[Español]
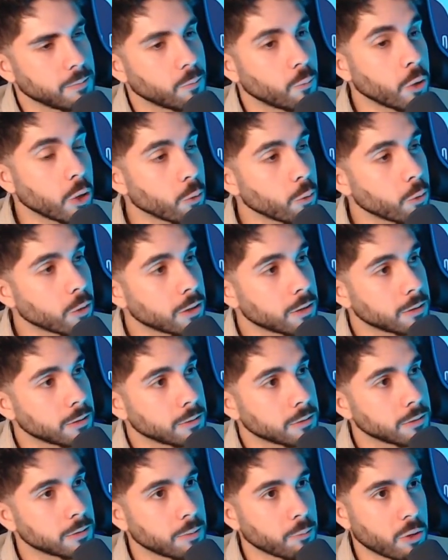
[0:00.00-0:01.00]
muy duro,
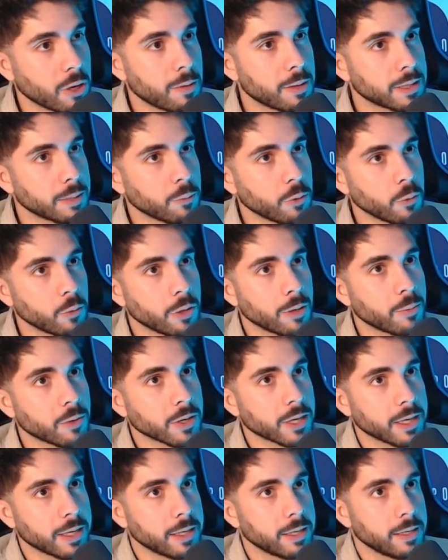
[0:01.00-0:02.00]
emocionalmente muy duro,
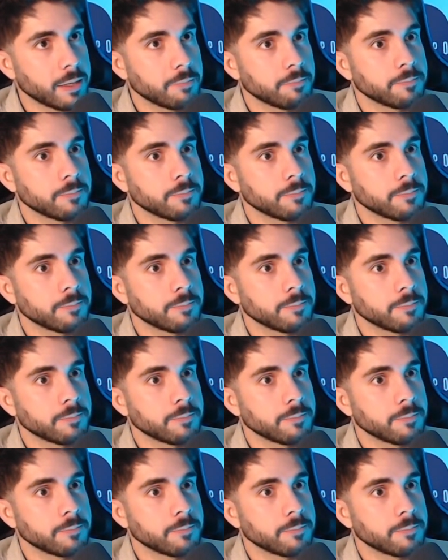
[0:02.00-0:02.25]
porque